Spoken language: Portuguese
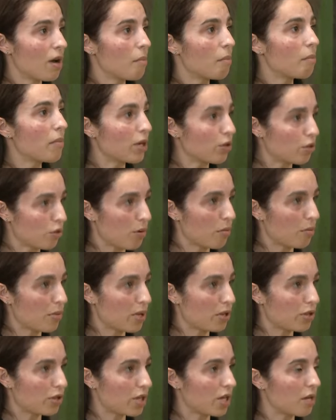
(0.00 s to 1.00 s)
menos
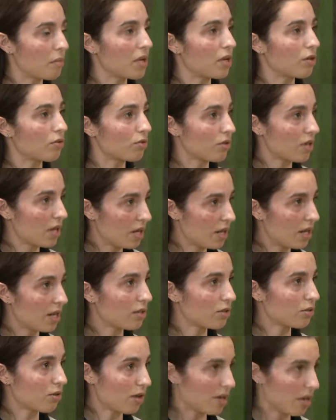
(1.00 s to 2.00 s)
componentes químicos e
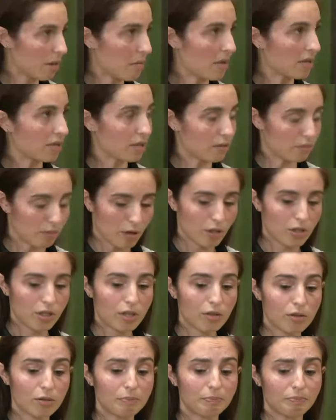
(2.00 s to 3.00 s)
que se tornem mais
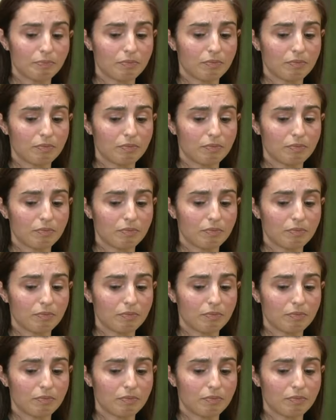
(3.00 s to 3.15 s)
ecológicos.